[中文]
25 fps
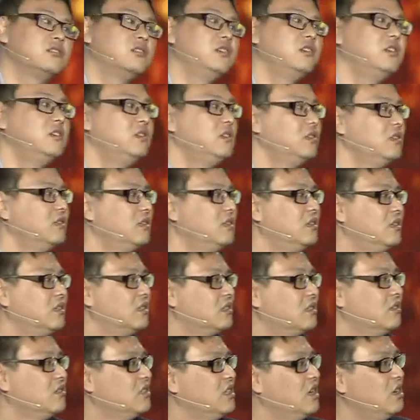说。
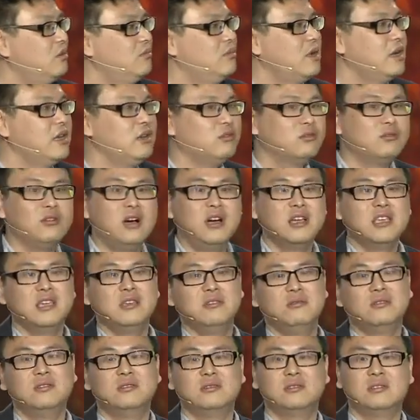呃，手机二维码有多少
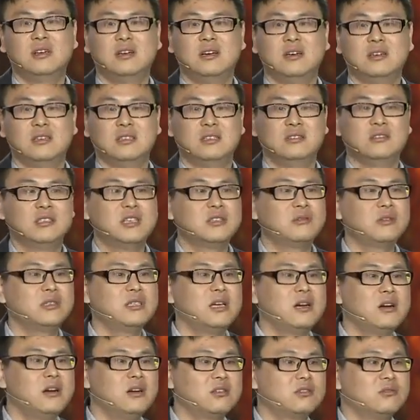应用啊？有些专
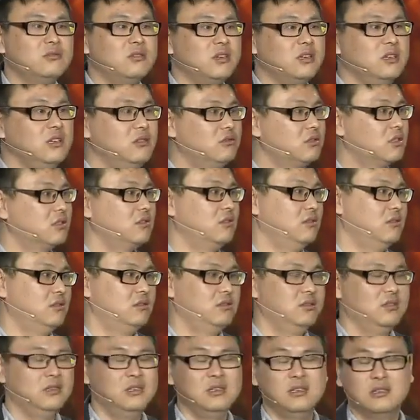家告诉我六十种，
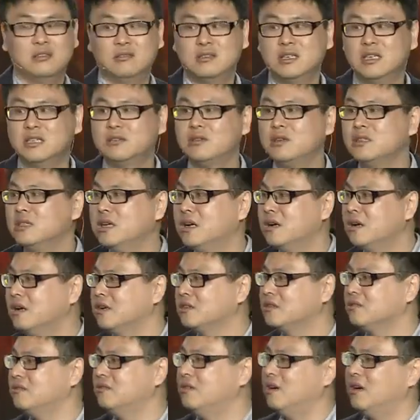有些专家
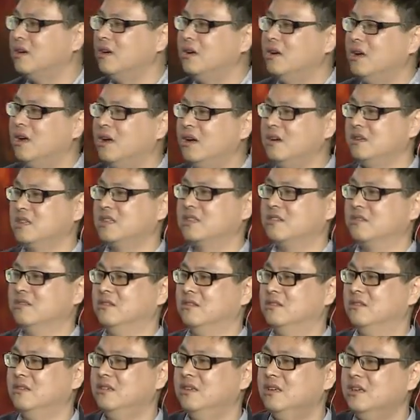告诉我二十种。
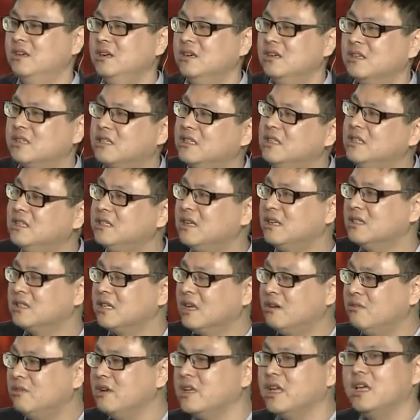实际上，
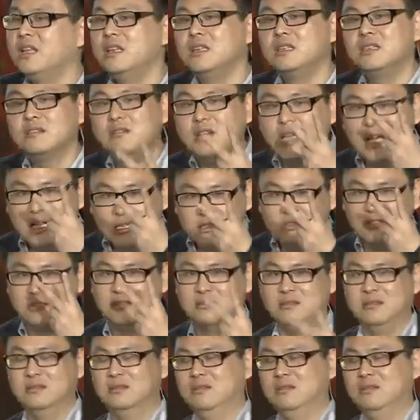在我眼里就两种，